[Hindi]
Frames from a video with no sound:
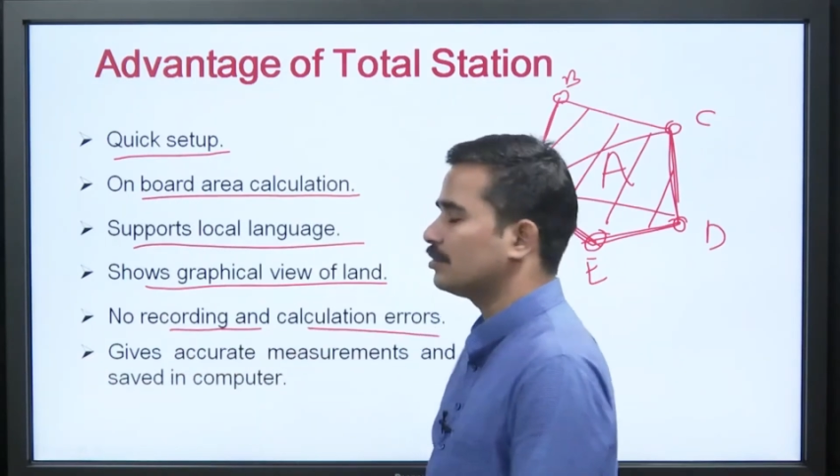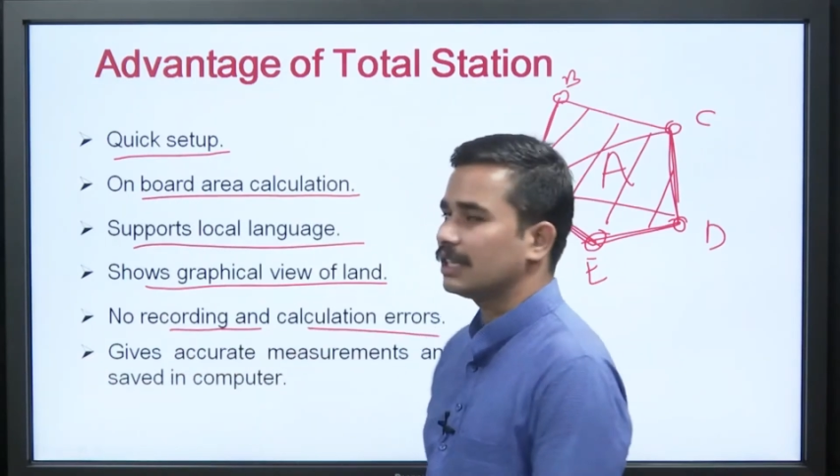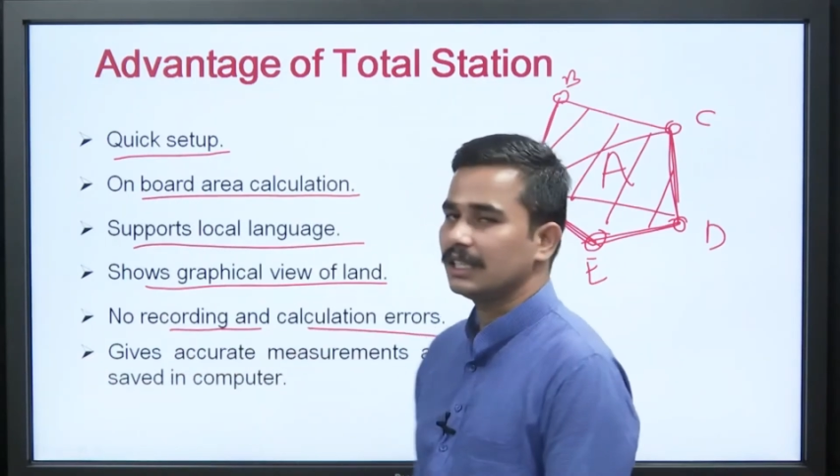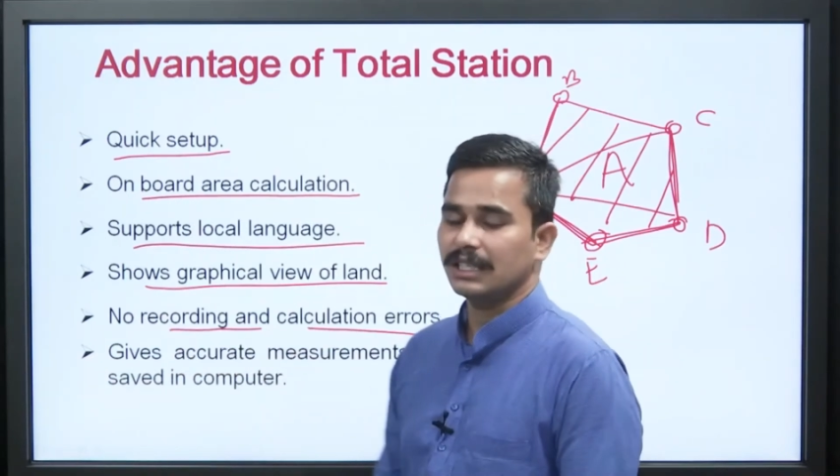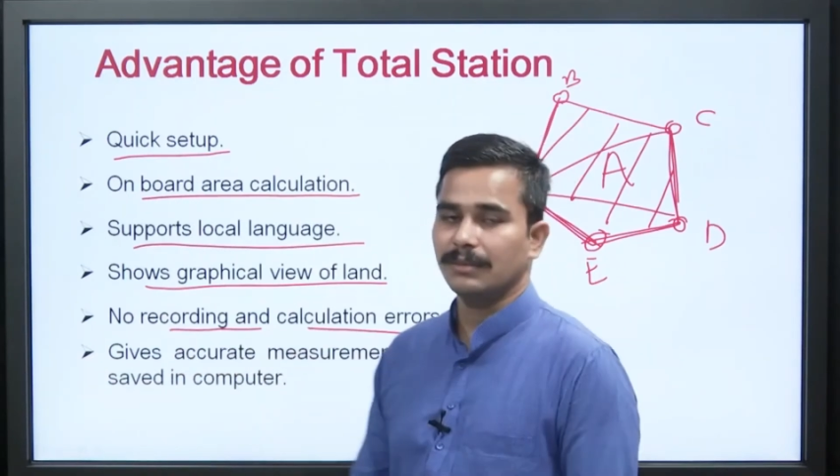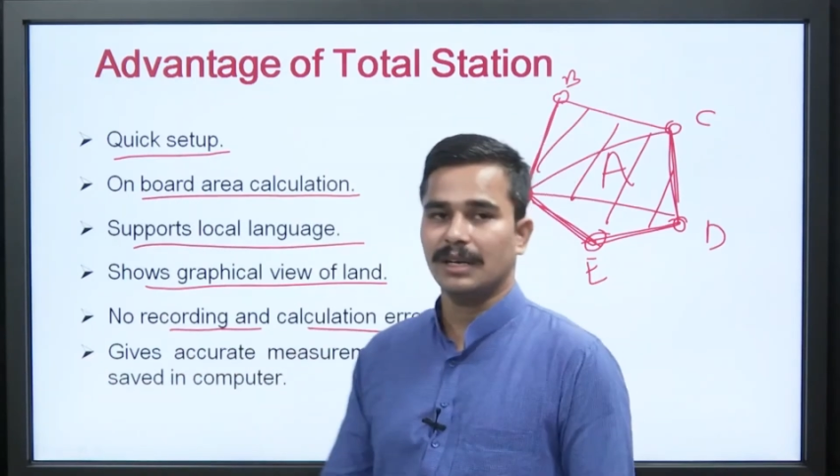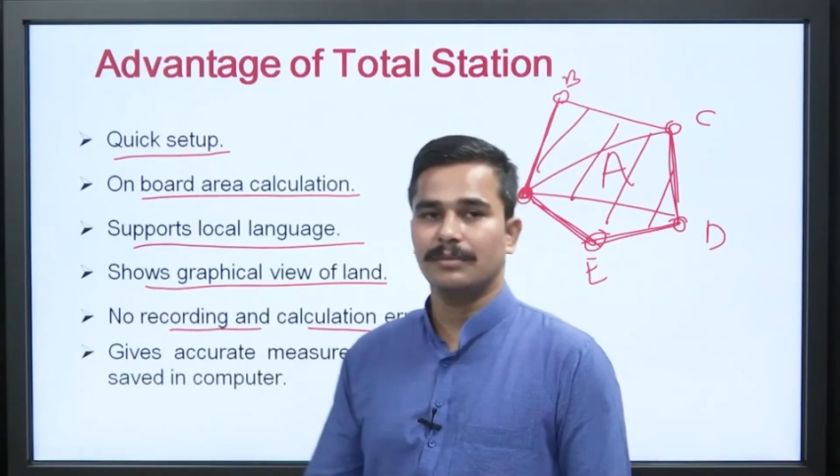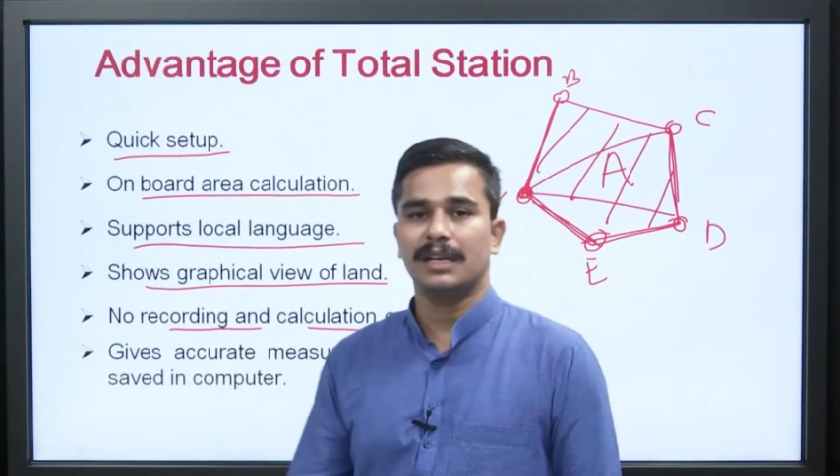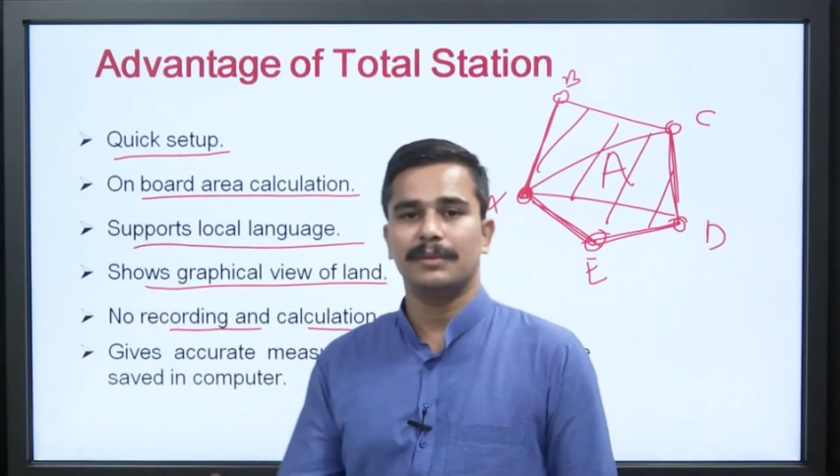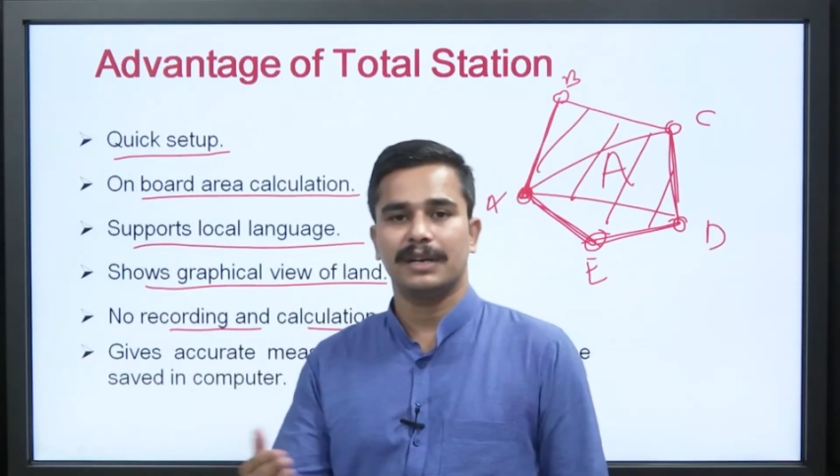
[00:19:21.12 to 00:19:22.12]
होता इसके बारे
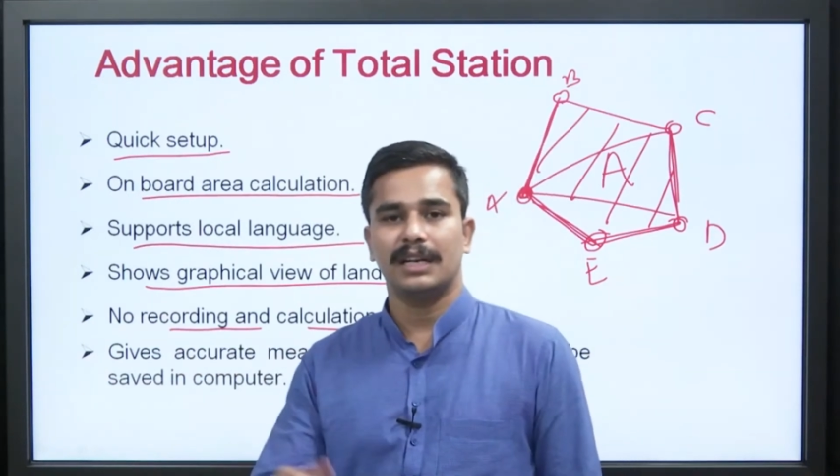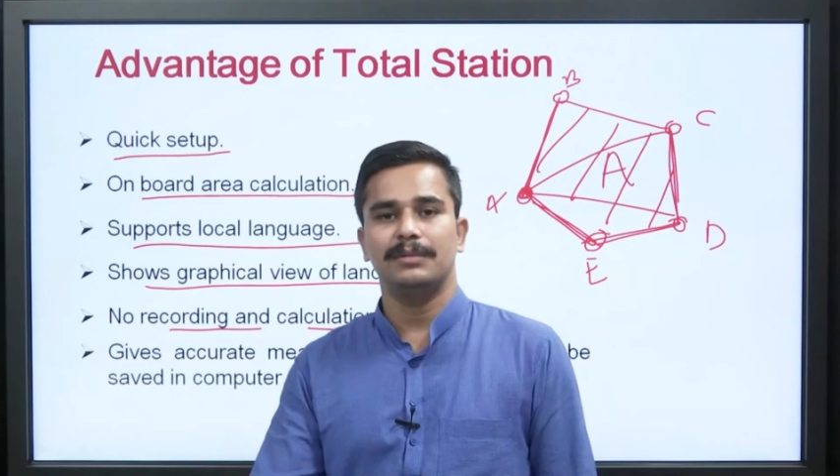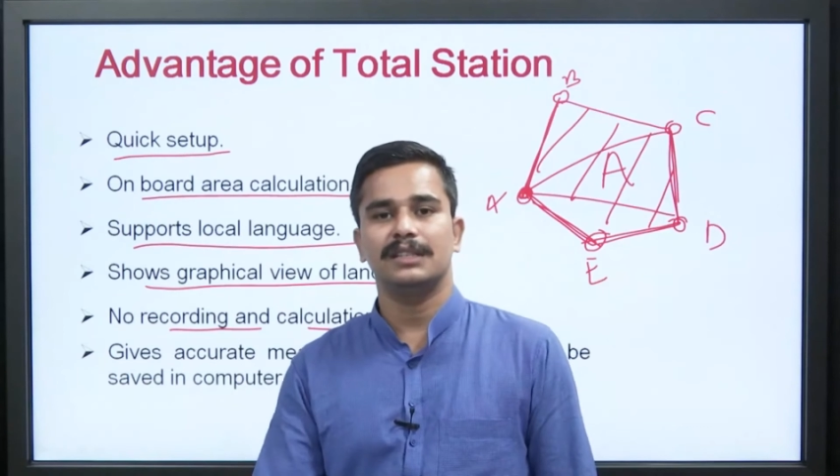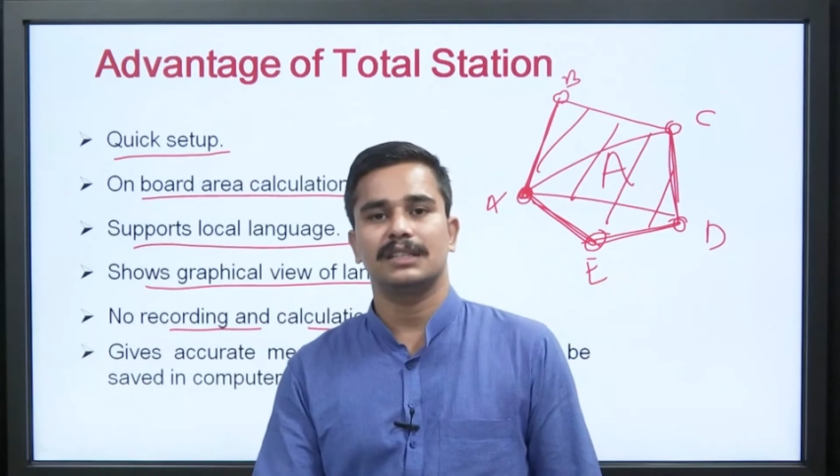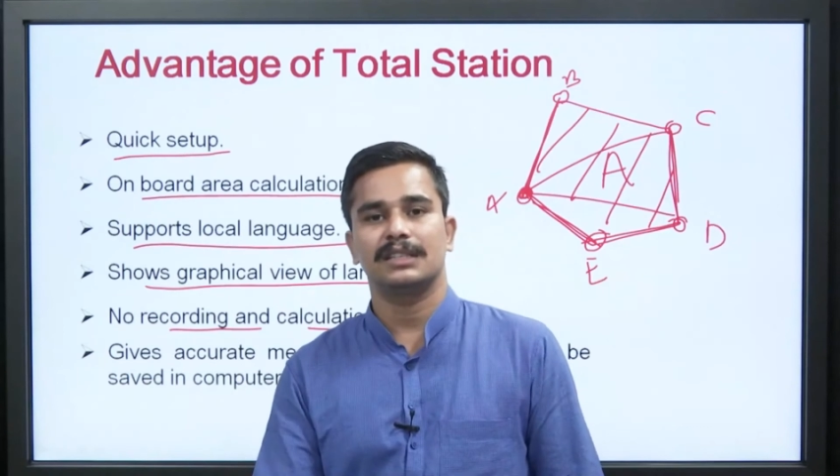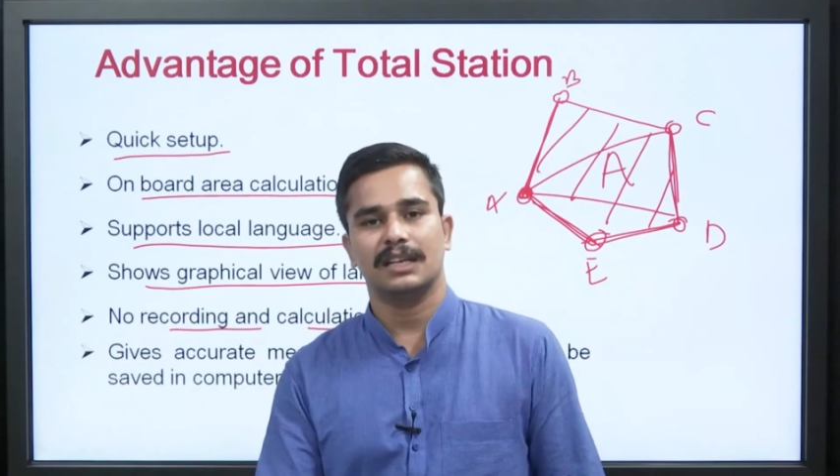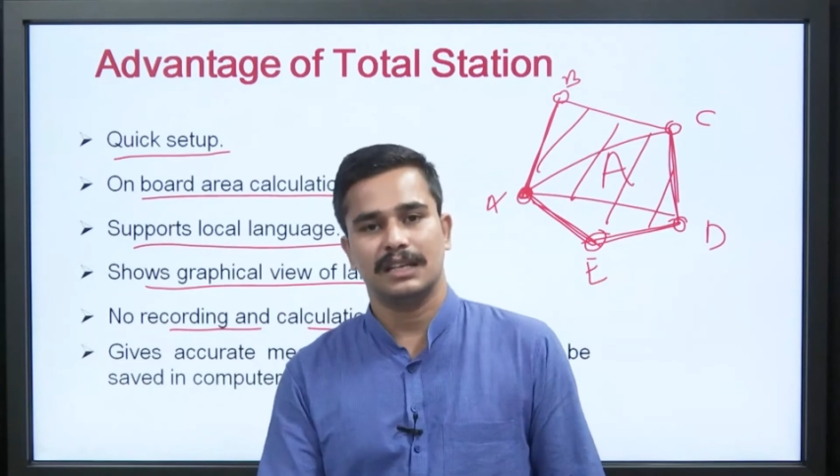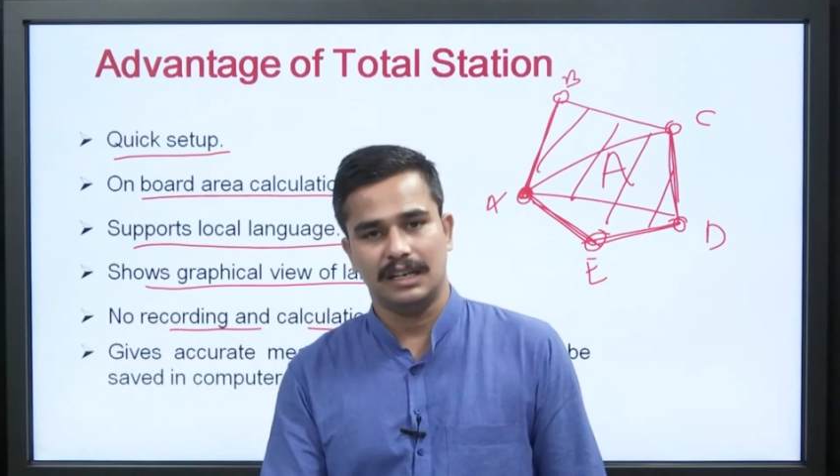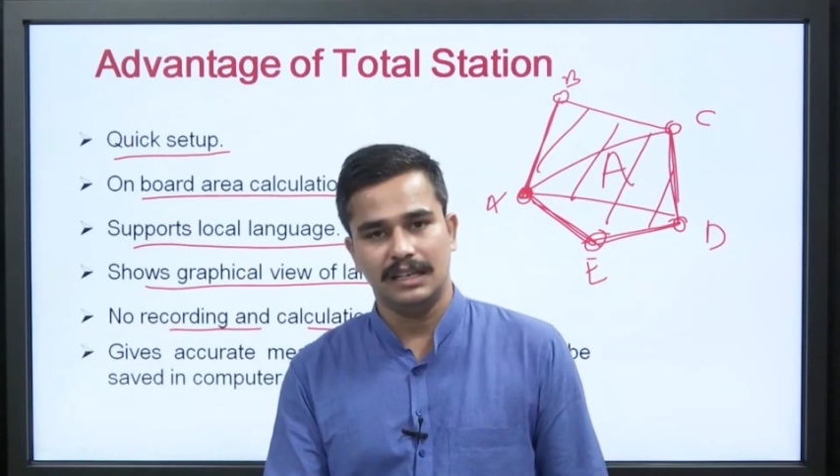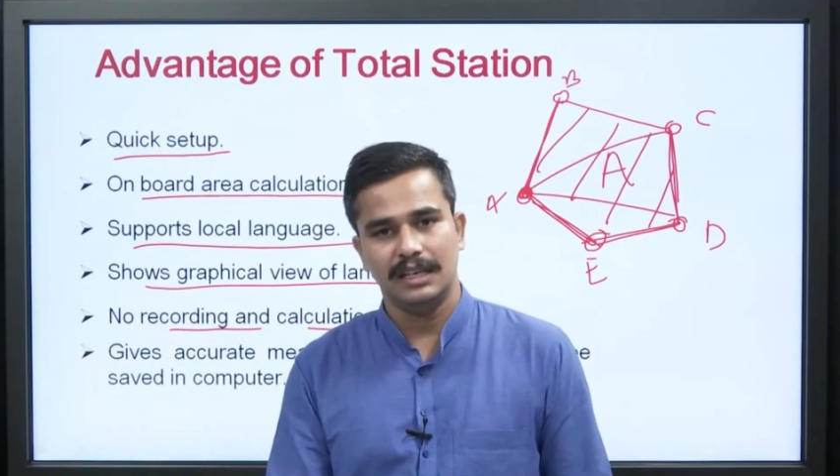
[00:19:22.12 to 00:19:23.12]
में मैंने पहले भी चर्चा
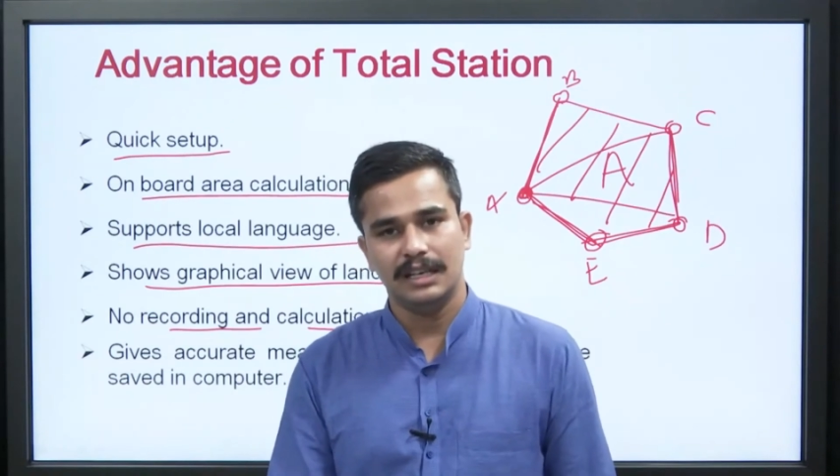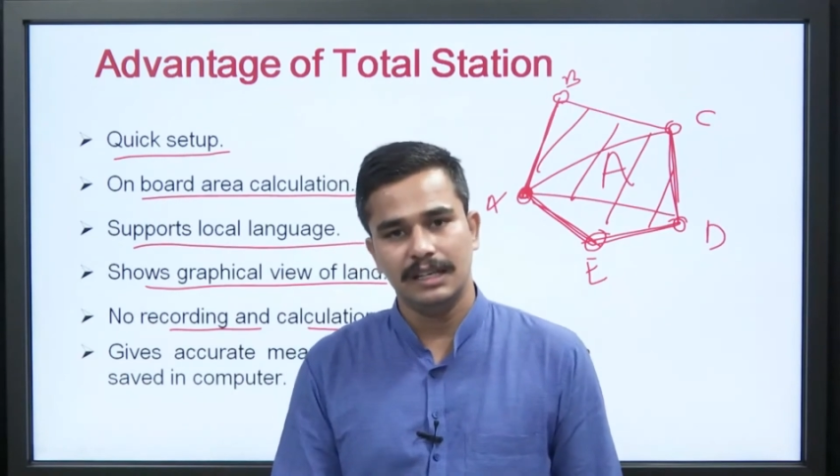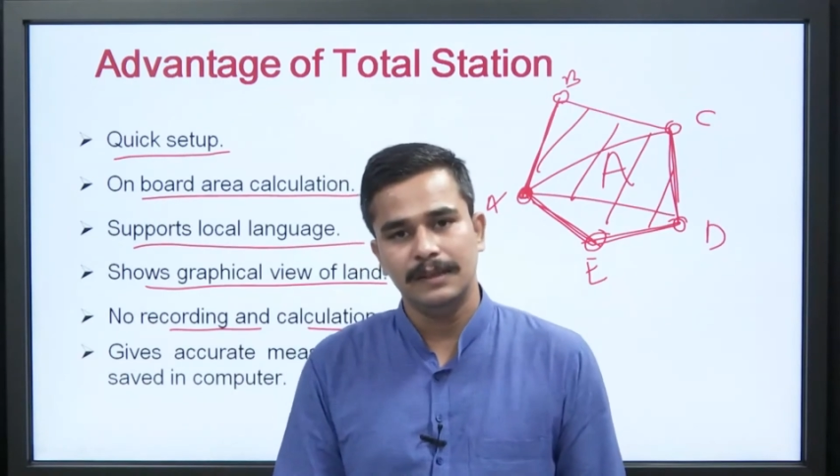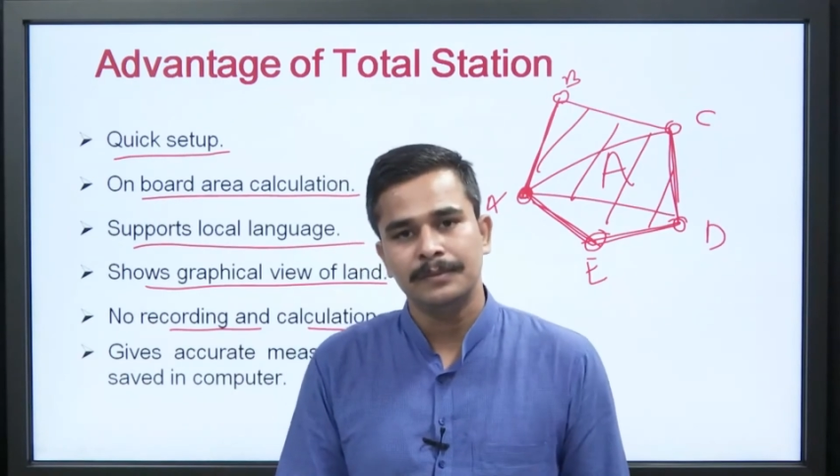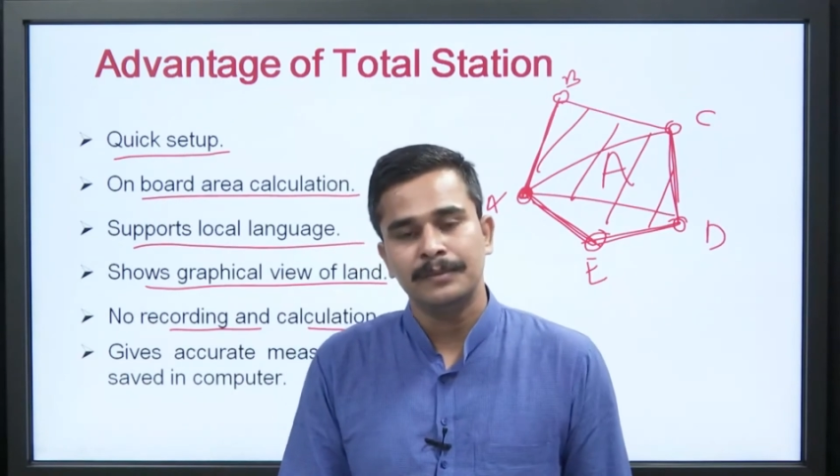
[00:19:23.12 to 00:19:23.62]
कर लिया है